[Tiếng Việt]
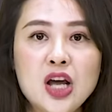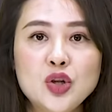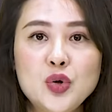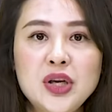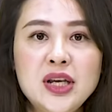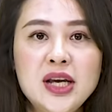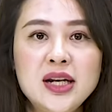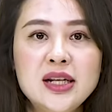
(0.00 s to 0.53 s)

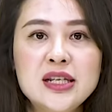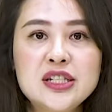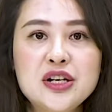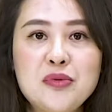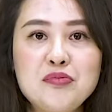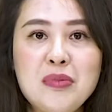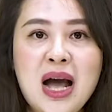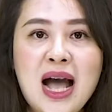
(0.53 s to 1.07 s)
Tuy nhiên thì
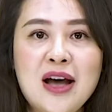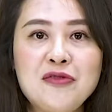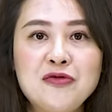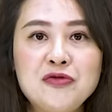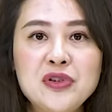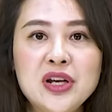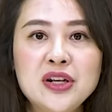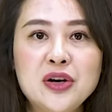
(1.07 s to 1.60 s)
trong 3
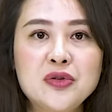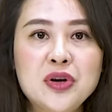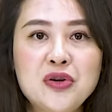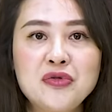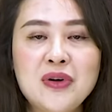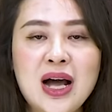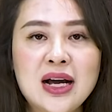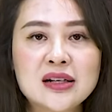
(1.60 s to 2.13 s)
phiên đấu
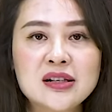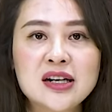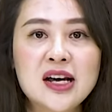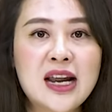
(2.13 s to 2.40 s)
thầu vàng được